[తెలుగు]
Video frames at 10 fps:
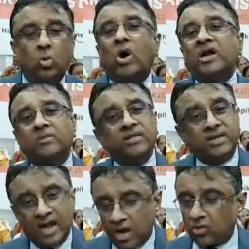వాటి మీద
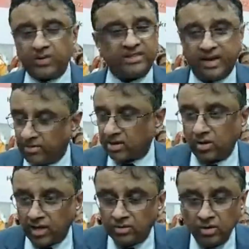నాకు పెద్ద నమ్మకం
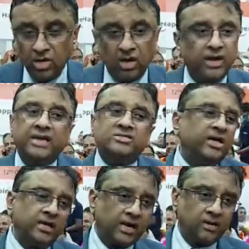లేదు నేను
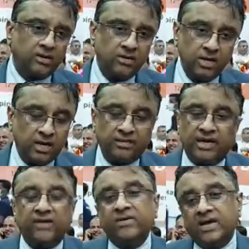చేయనటిని
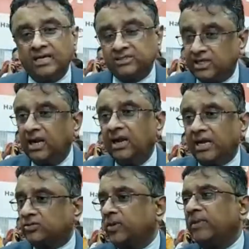ఎందుకంటే అవి ఇంకా స్టిల్
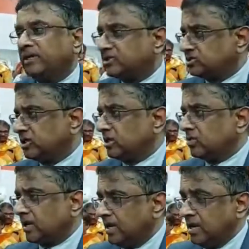ఎక్స్పెరిమెంటల్ స్టేజ్లో
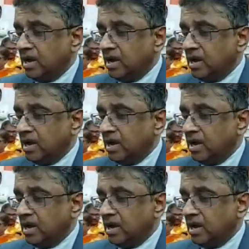ఉన్నాయి